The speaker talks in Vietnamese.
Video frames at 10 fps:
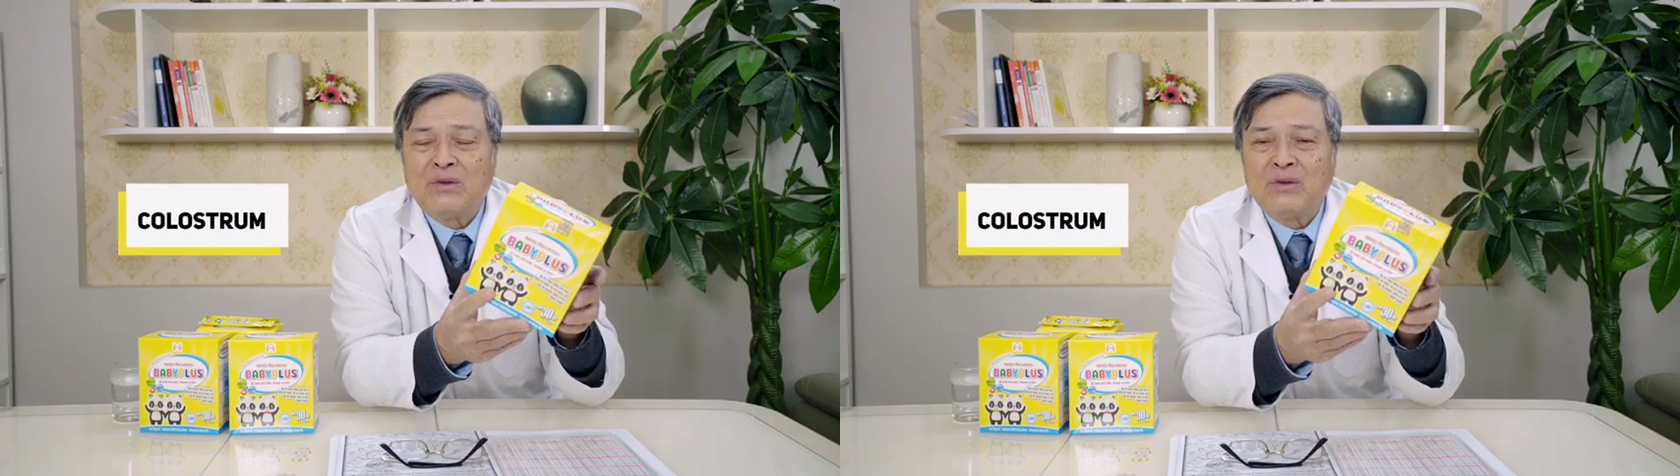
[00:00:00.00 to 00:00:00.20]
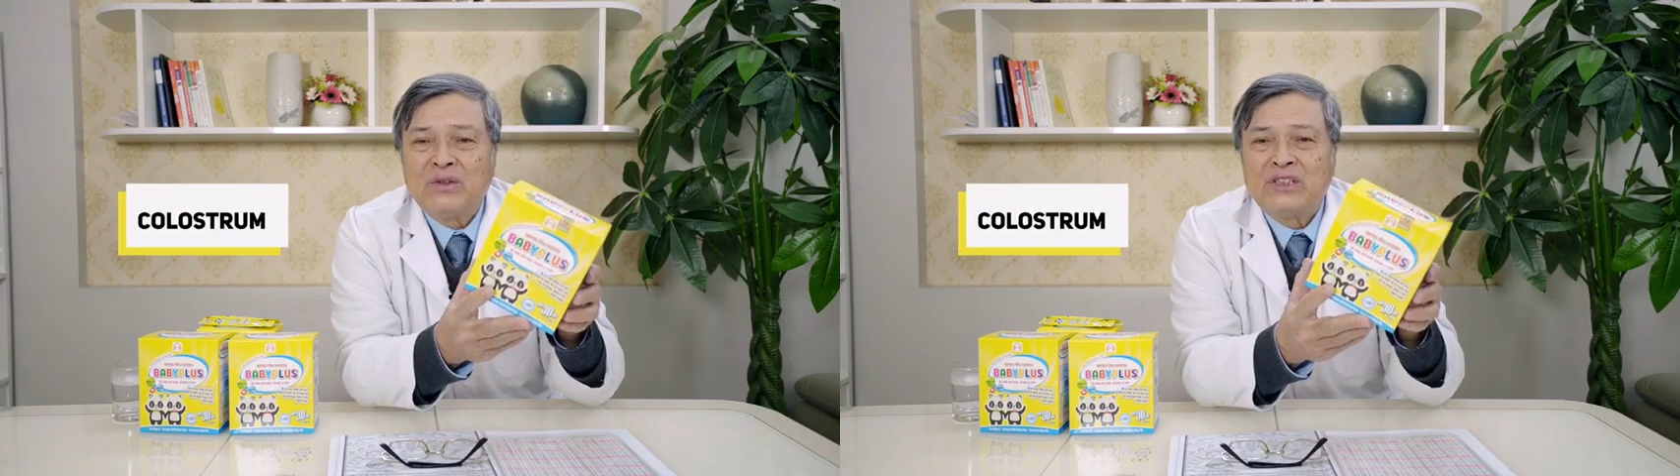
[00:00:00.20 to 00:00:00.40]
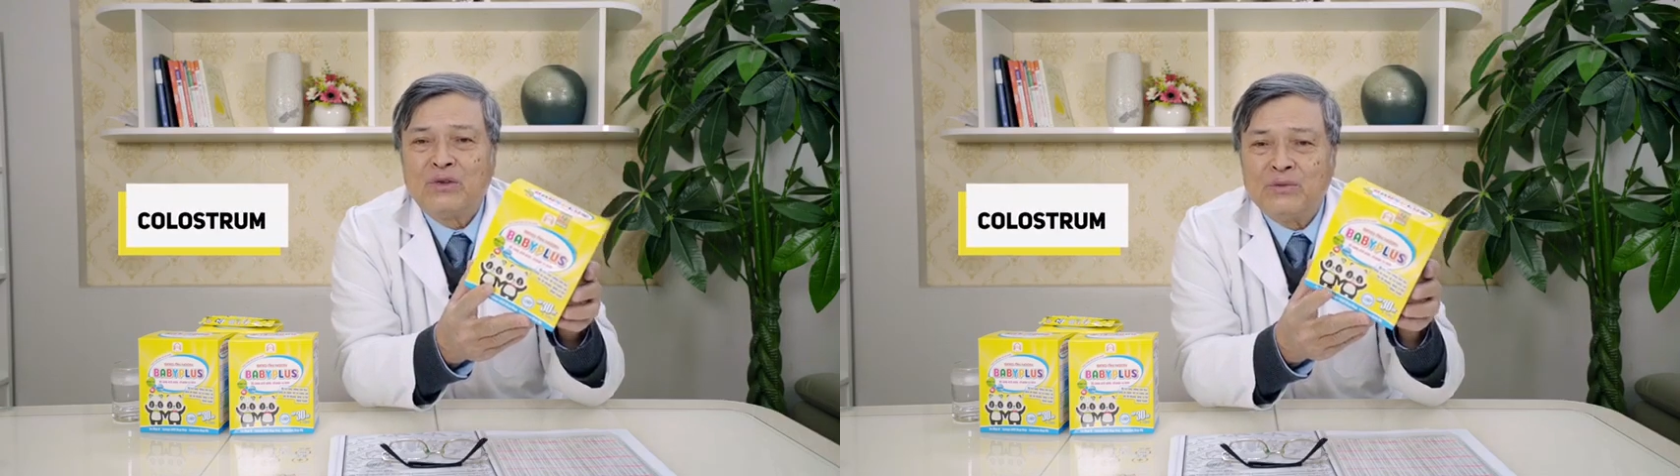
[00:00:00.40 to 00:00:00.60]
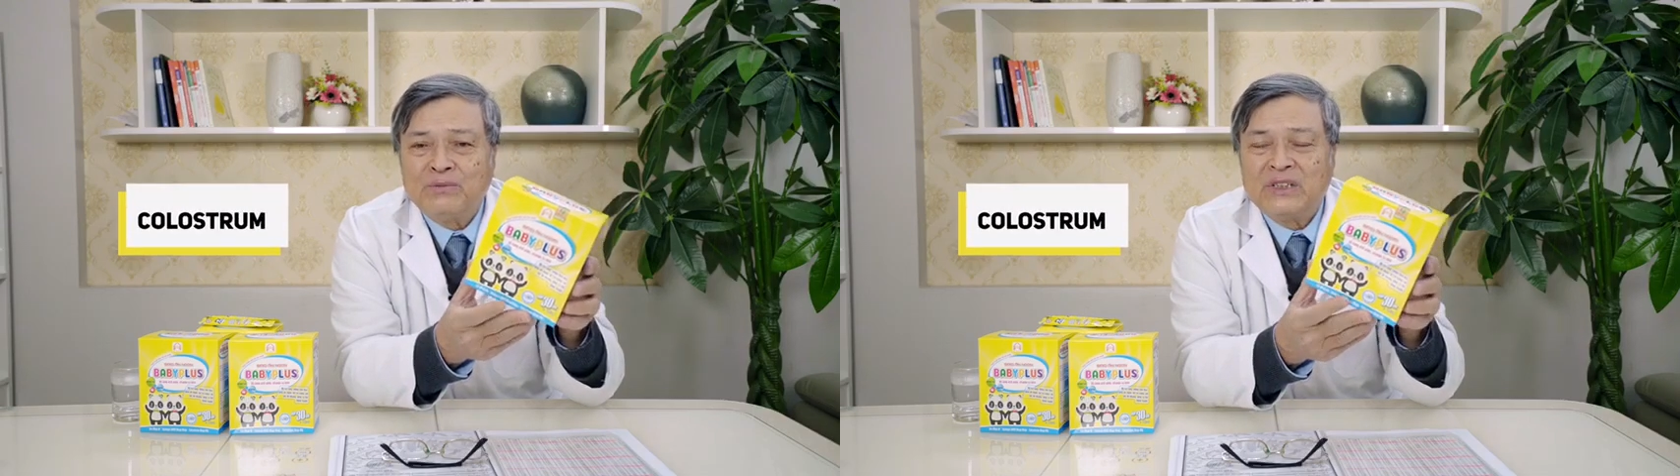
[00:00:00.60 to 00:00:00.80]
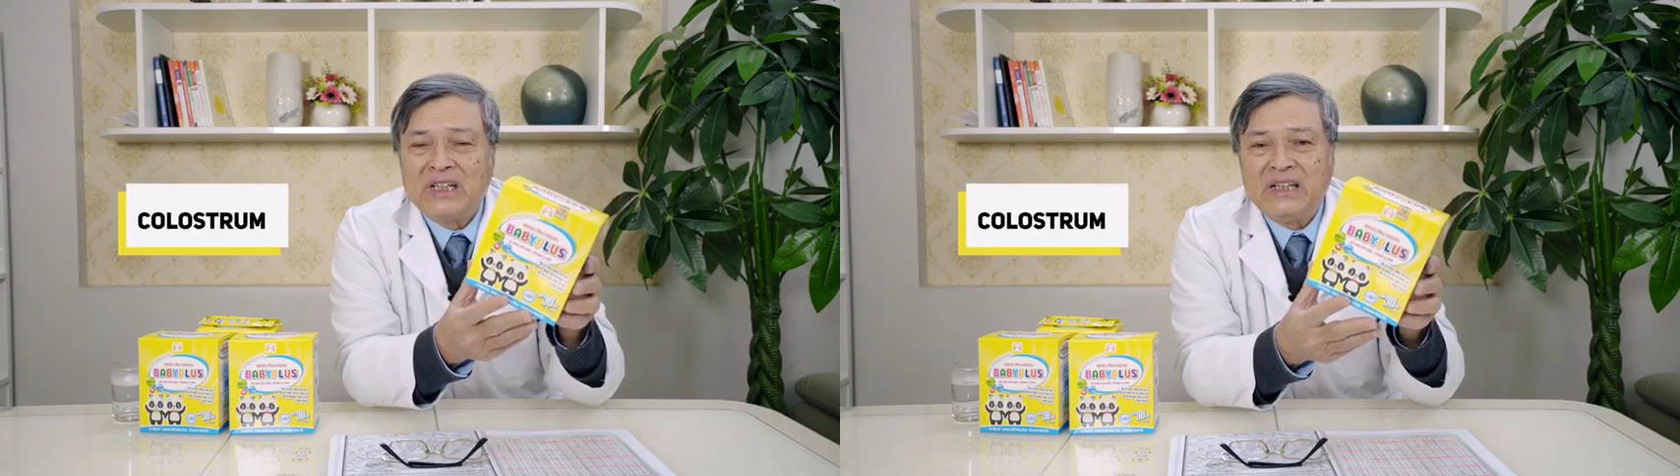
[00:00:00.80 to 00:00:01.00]

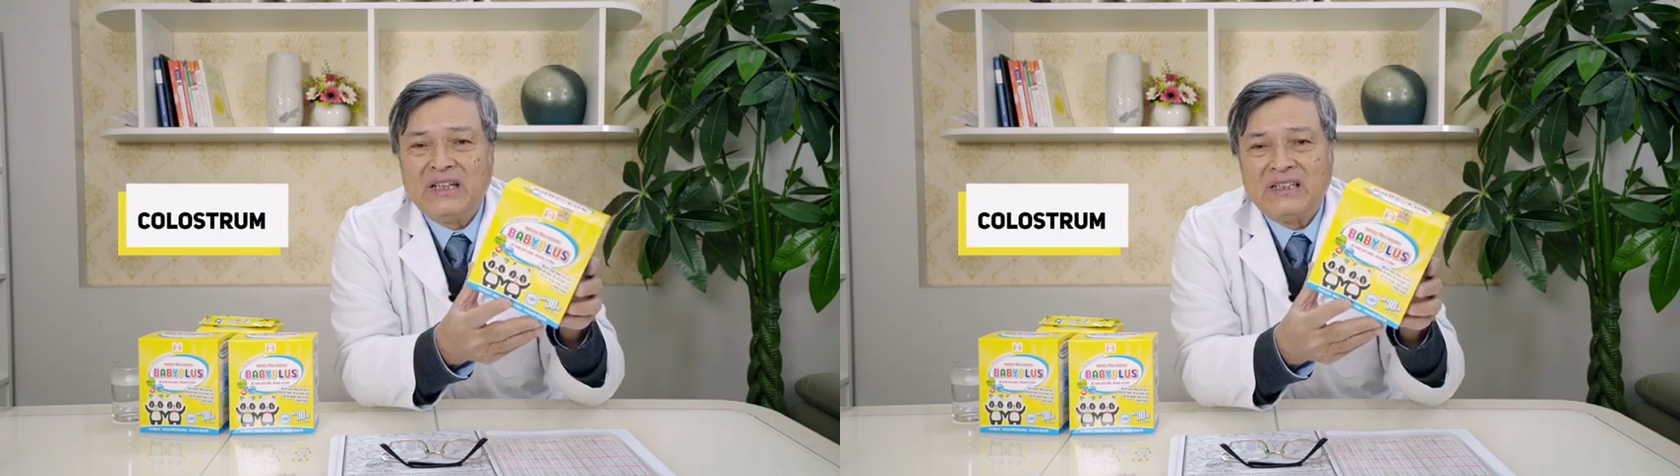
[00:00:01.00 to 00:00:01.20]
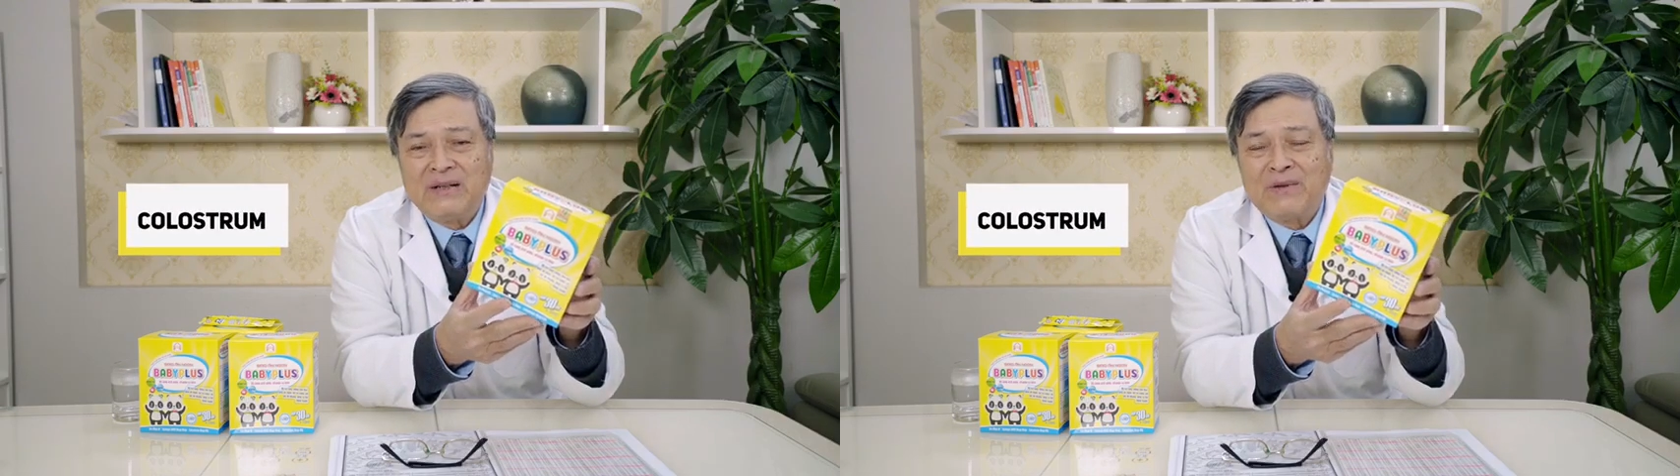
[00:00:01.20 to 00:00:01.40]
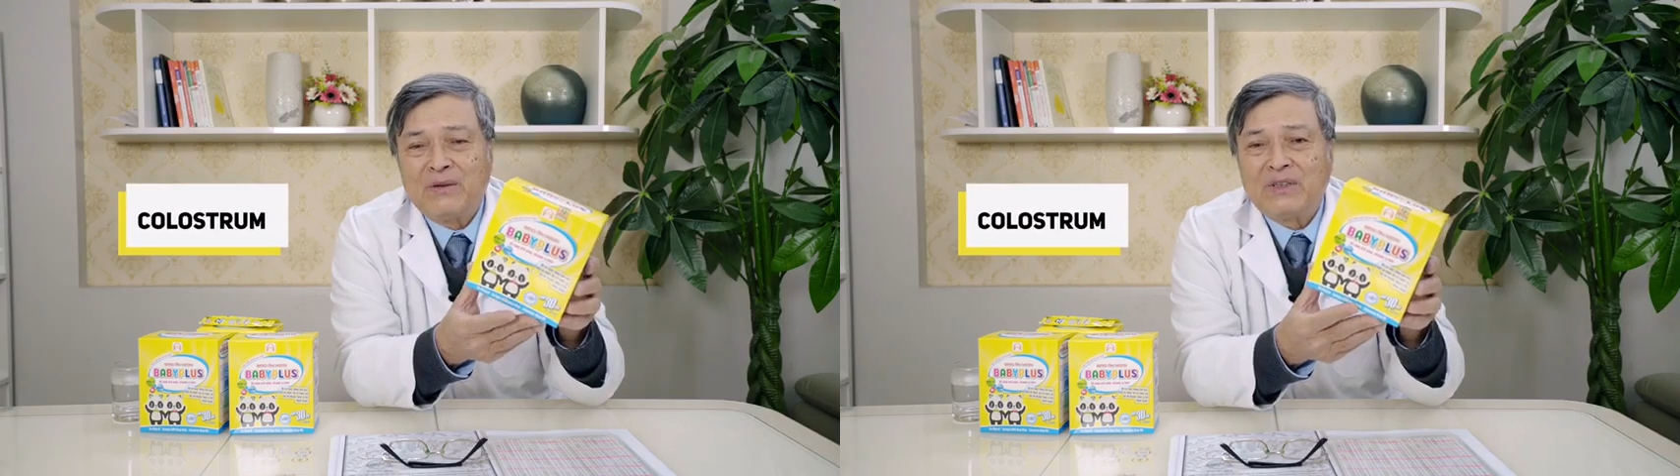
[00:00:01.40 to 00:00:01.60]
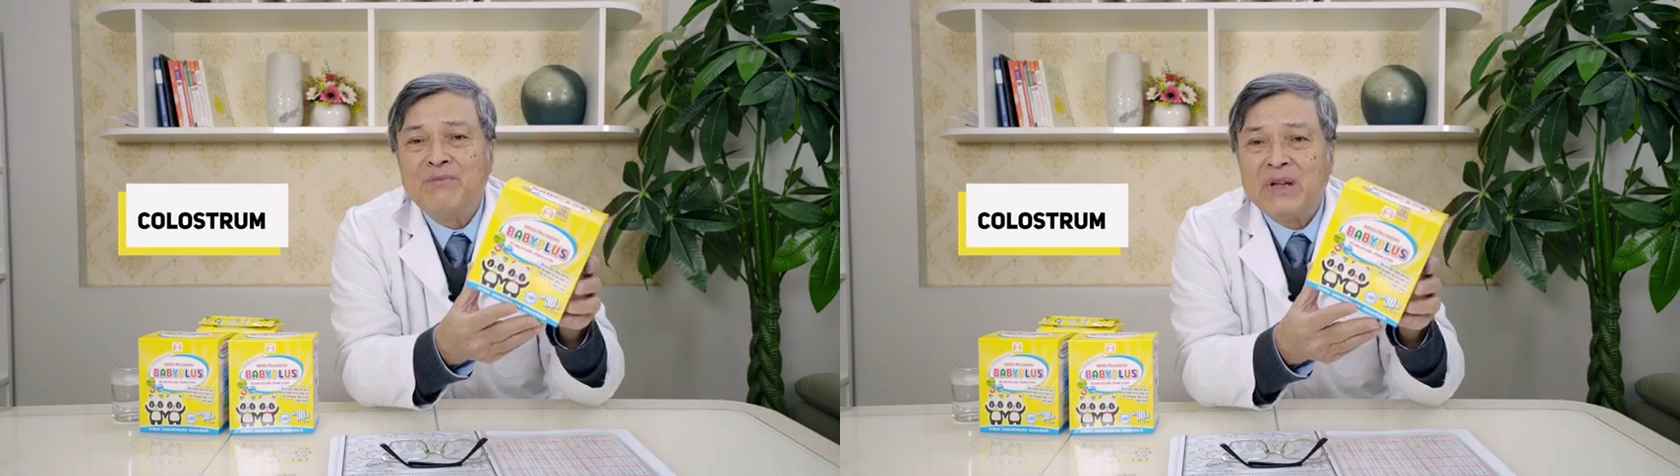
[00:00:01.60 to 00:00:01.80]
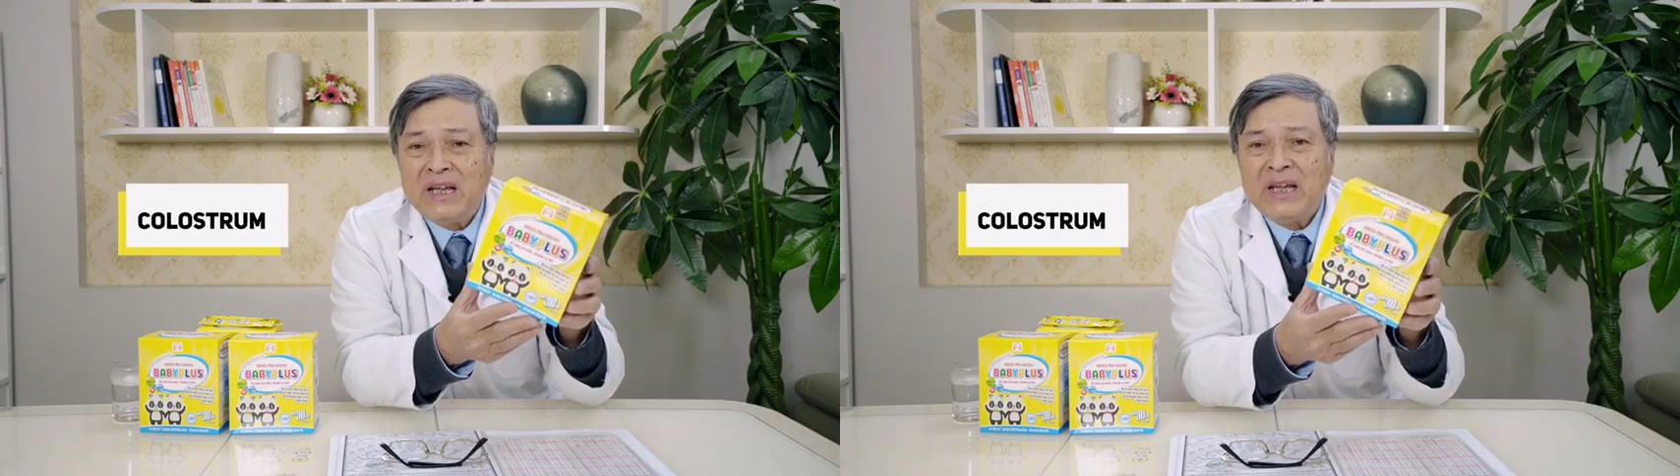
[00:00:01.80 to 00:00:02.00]
Colossum thì được nhập khẩu
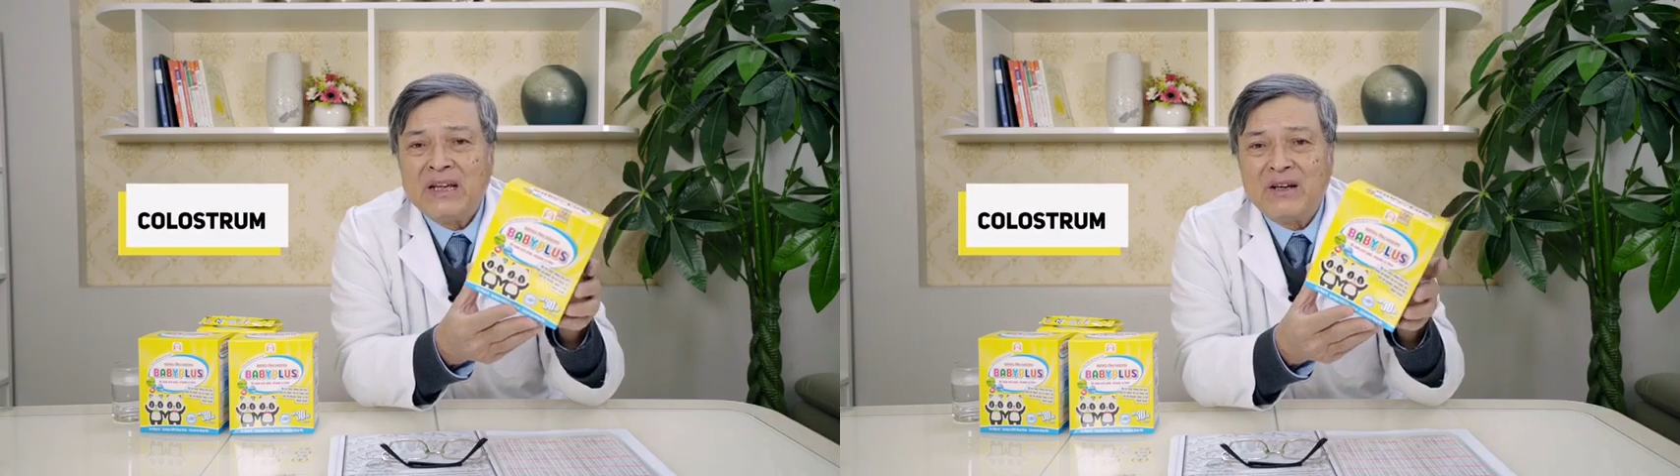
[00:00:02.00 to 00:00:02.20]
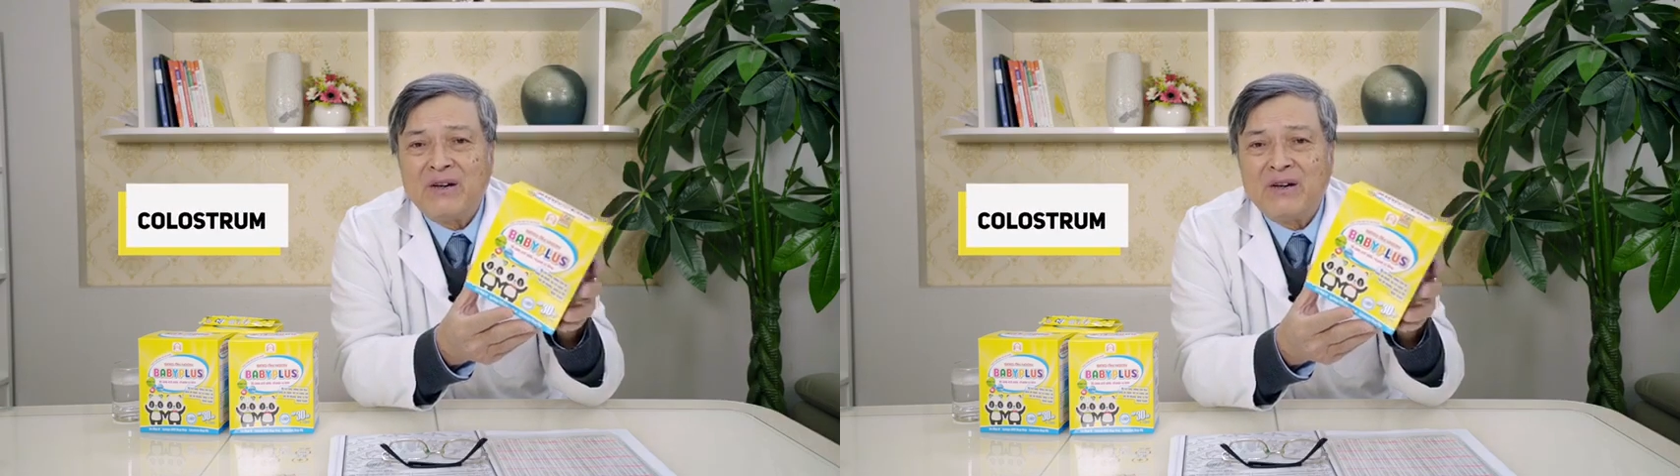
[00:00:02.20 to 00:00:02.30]
từ Mỹ